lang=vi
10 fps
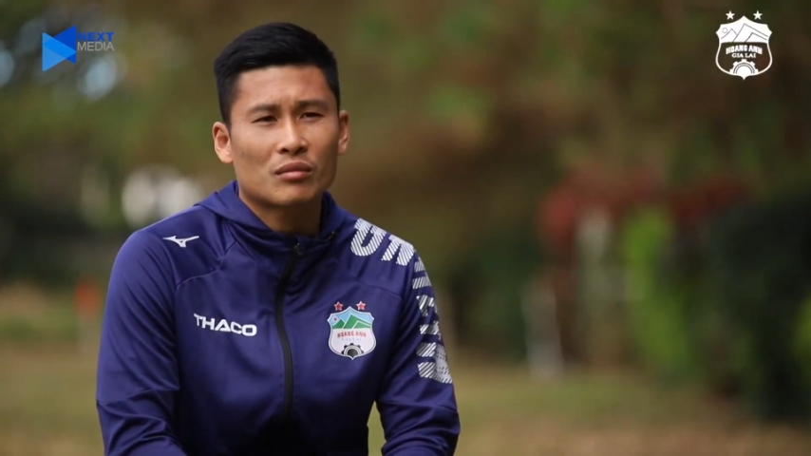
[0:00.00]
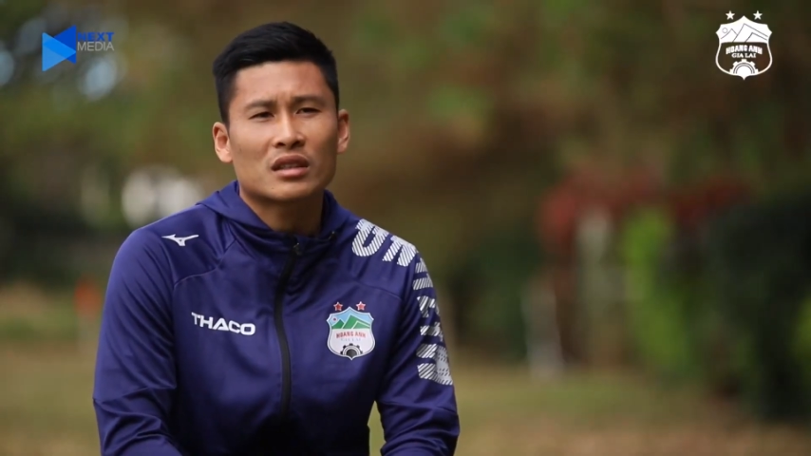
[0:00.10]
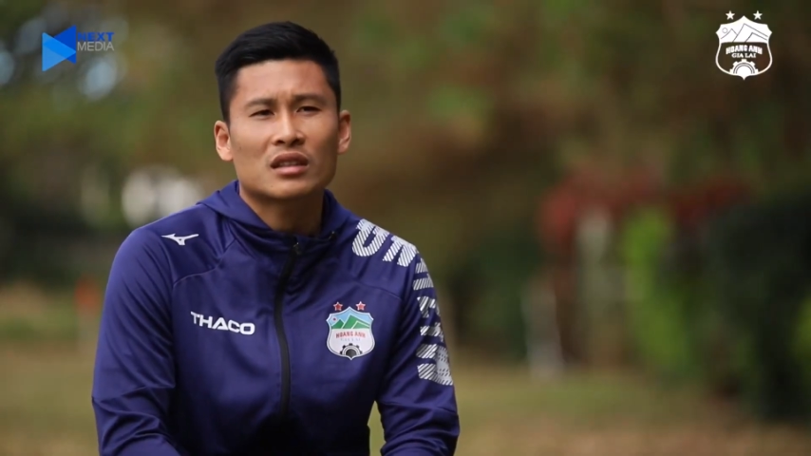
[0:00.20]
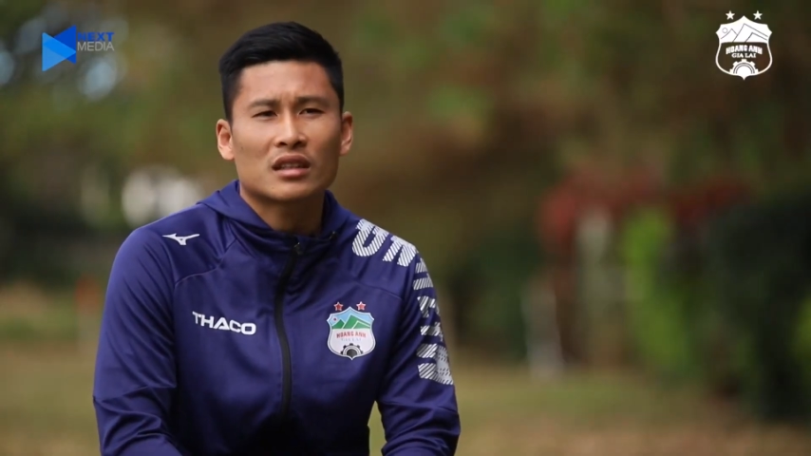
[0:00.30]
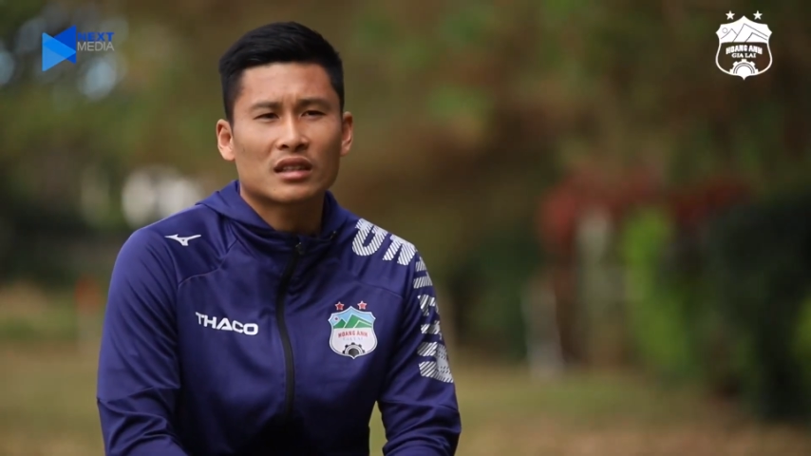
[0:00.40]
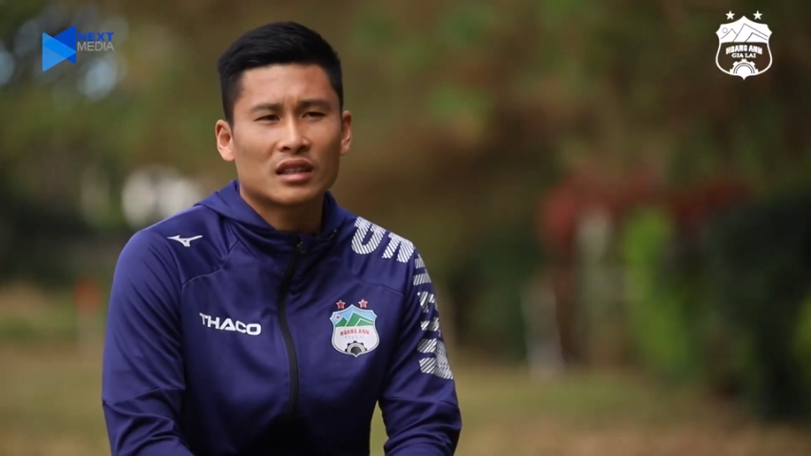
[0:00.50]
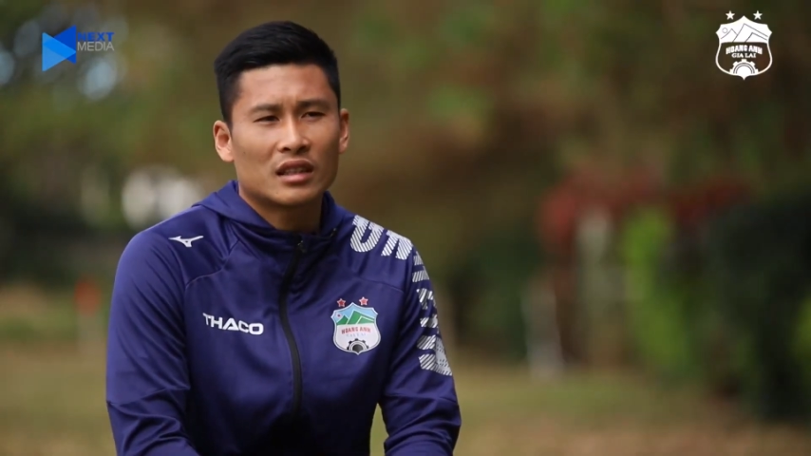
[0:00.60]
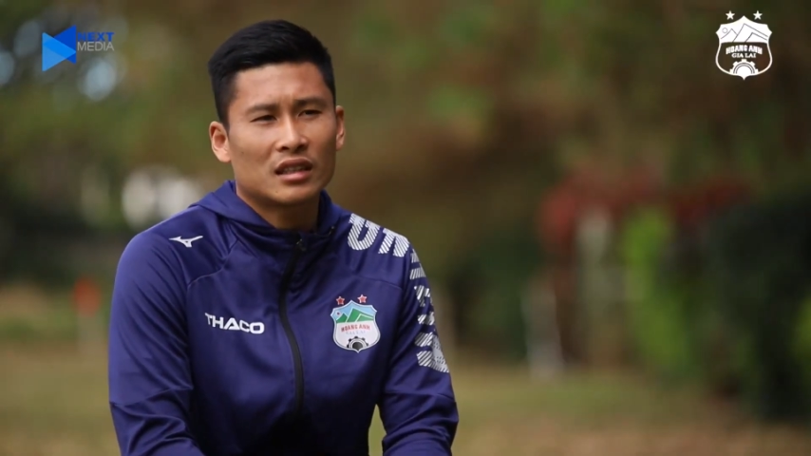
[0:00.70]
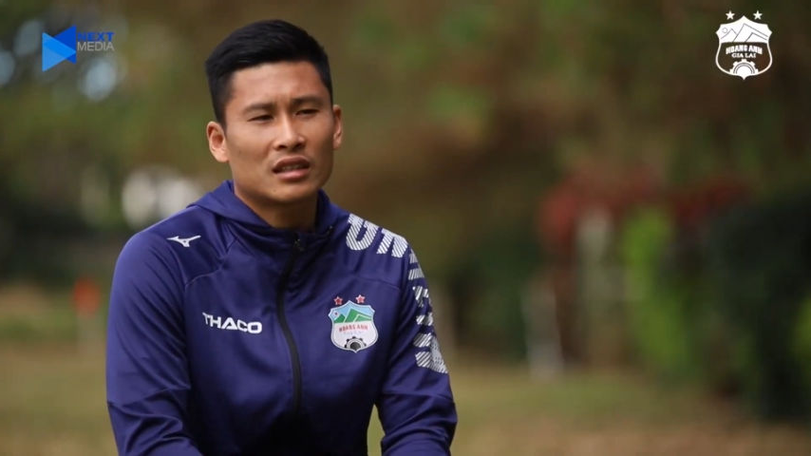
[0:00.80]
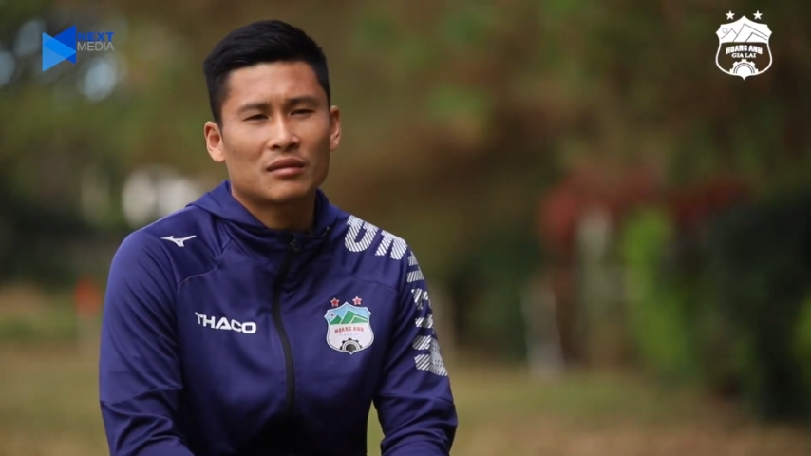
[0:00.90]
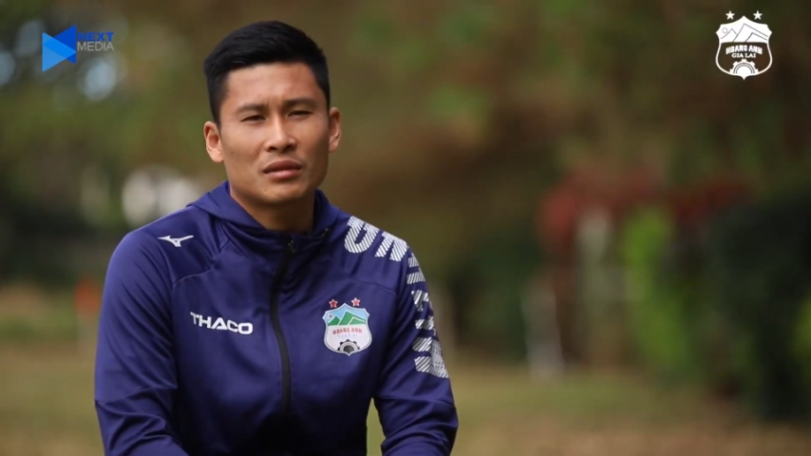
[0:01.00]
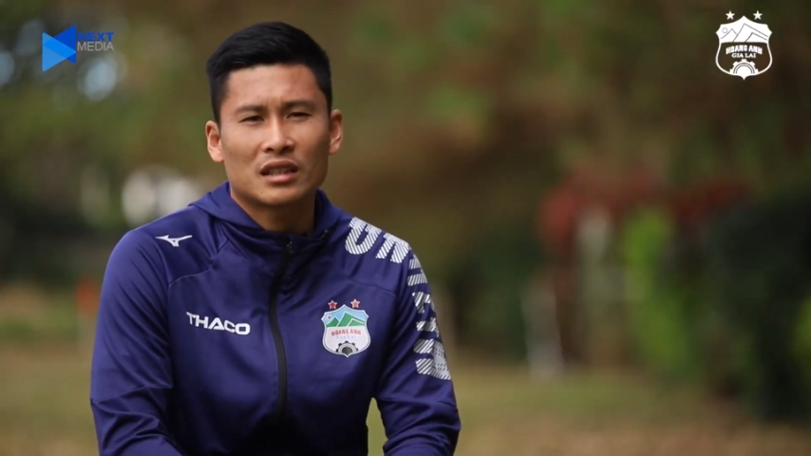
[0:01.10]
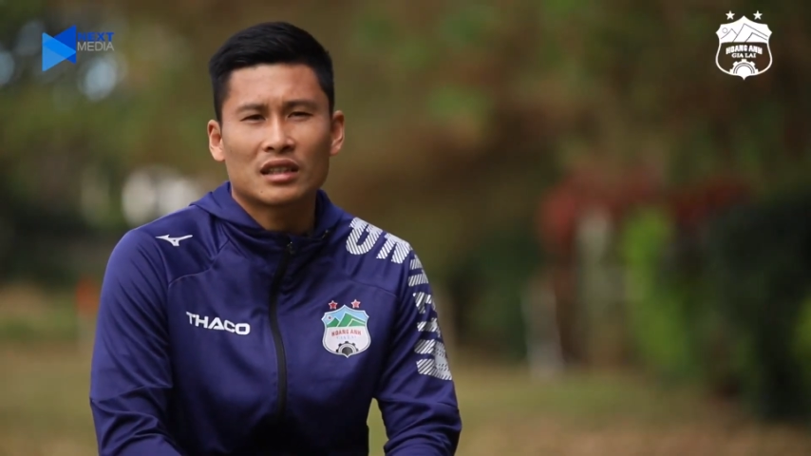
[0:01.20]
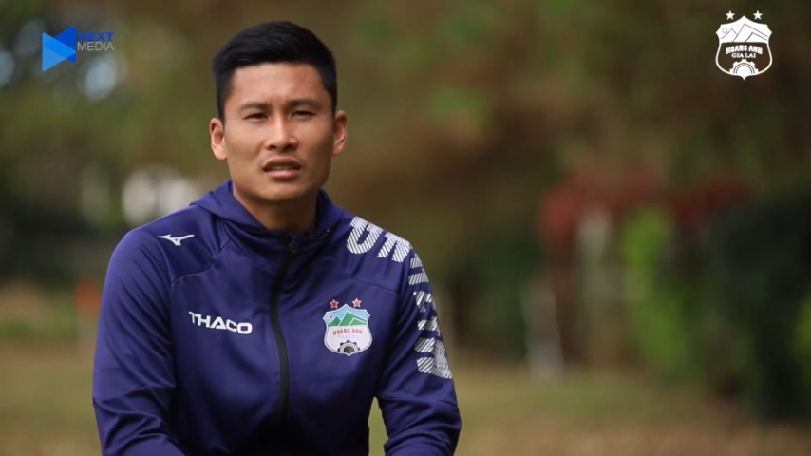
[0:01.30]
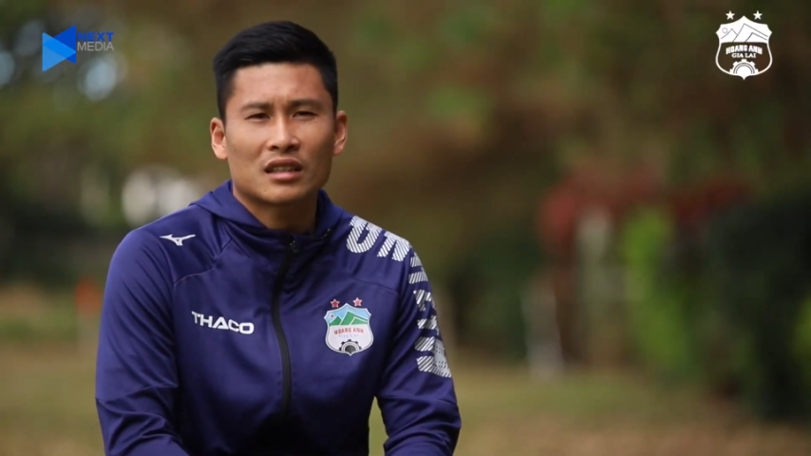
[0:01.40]
quen biết trước thì đến thì
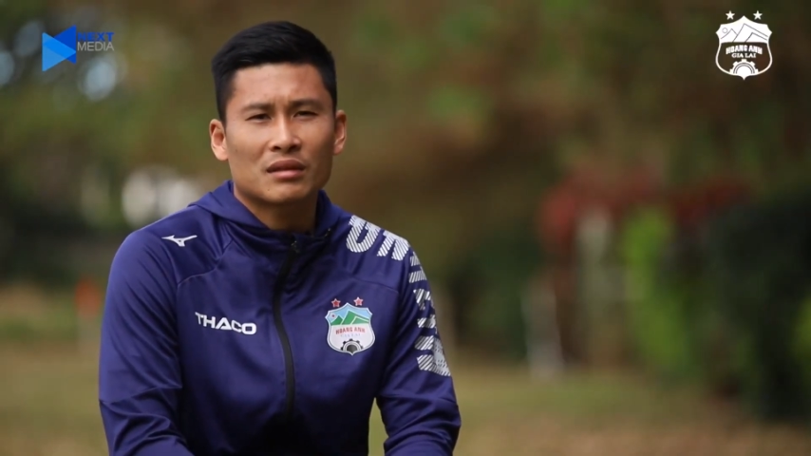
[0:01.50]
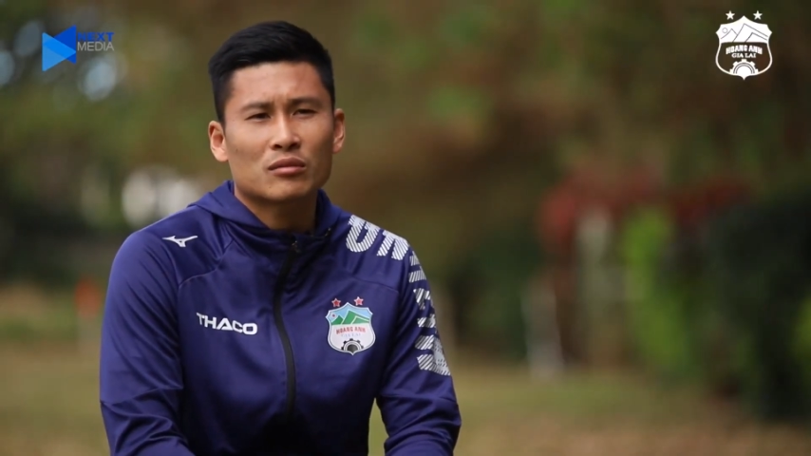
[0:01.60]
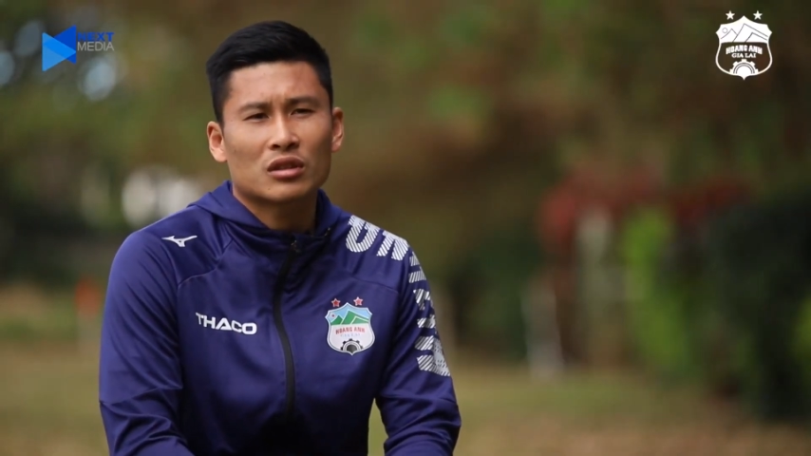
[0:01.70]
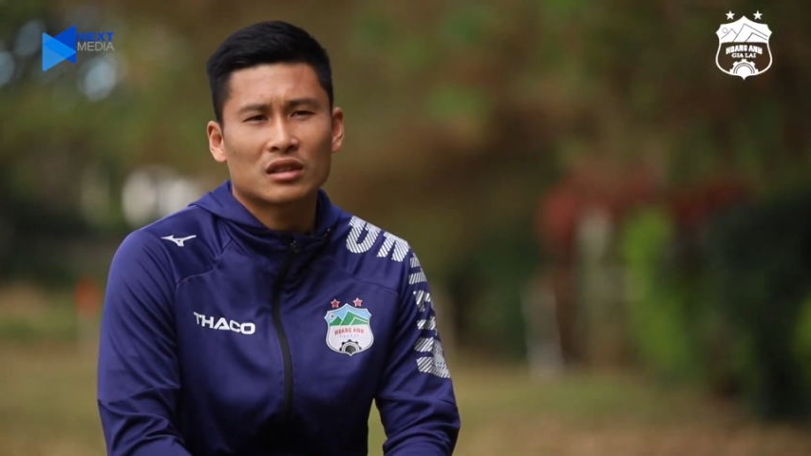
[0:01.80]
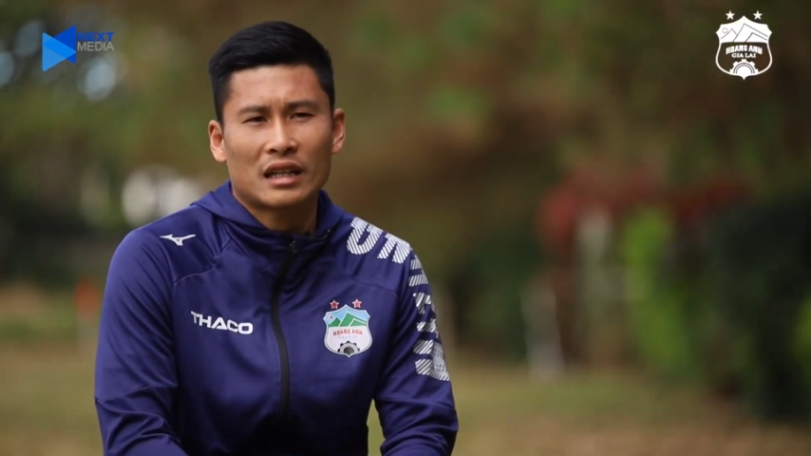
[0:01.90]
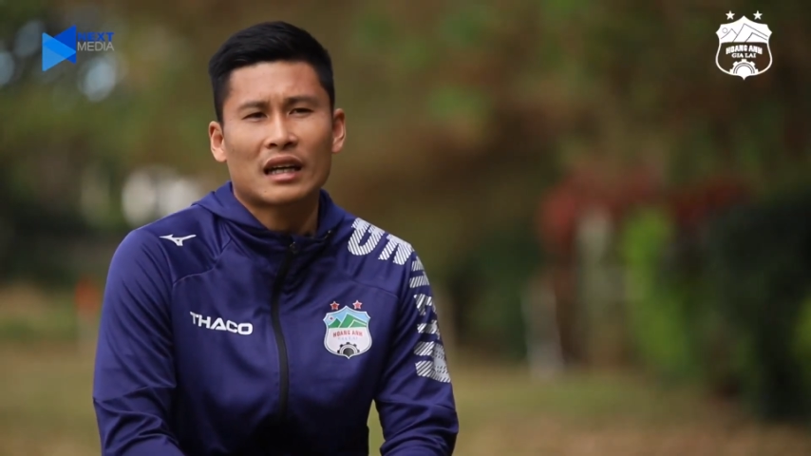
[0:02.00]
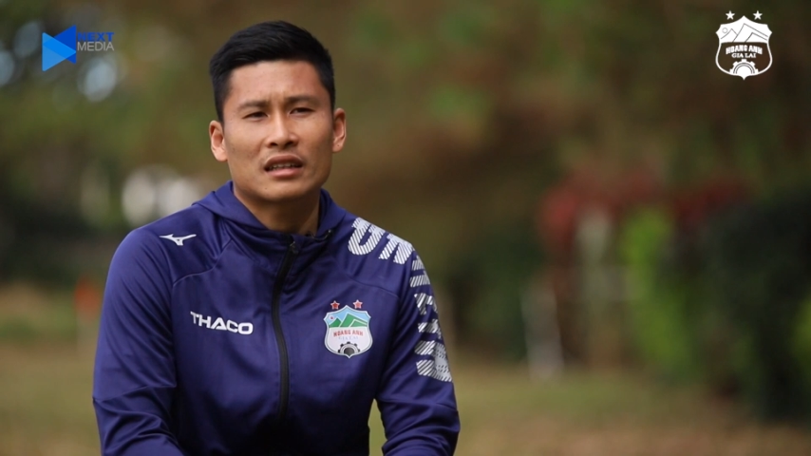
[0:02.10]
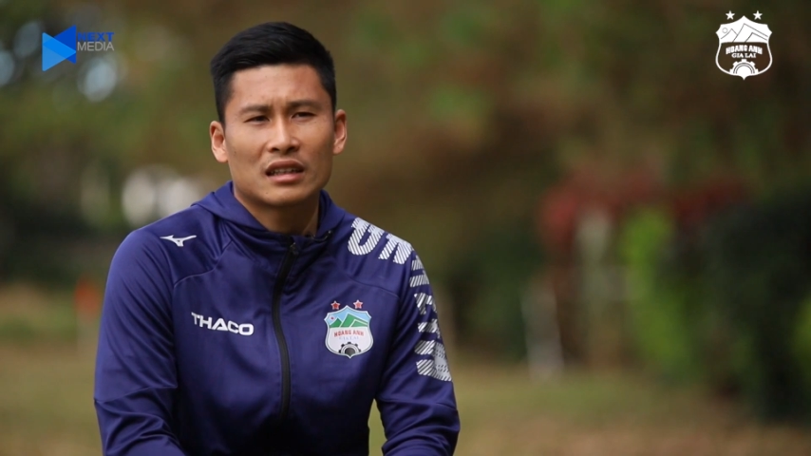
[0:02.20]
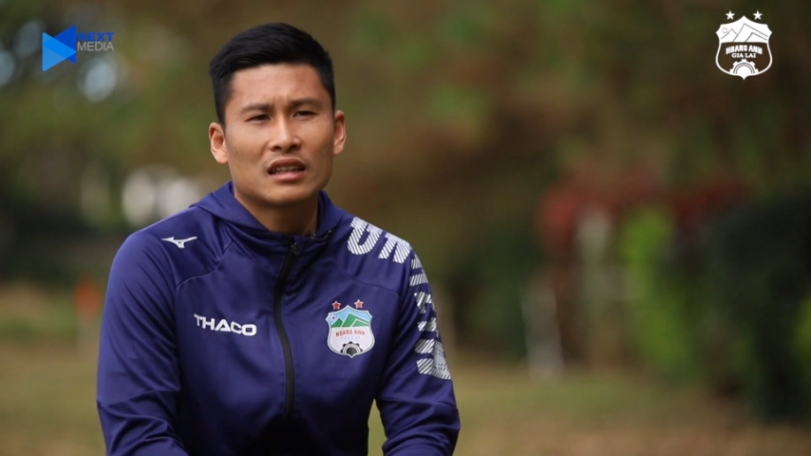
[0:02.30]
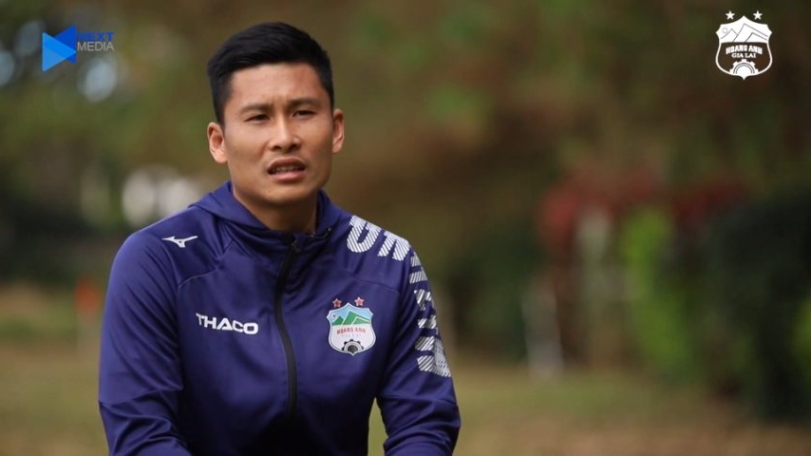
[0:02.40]
mình nghĩ là sẽ mất một thời gian